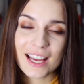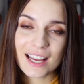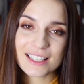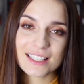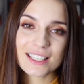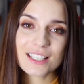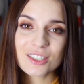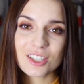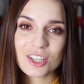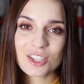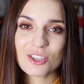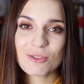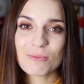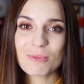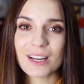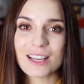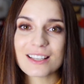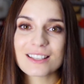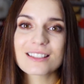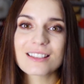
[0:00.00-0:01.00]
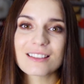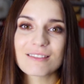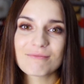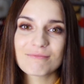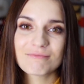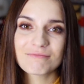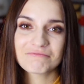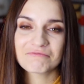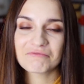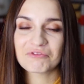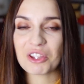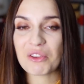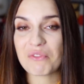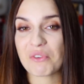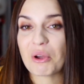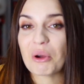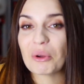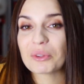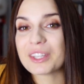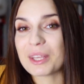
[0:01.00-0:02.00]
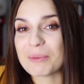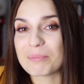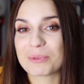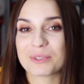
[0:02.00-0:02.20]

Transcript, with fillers: a za trzecim razem w niewygodnej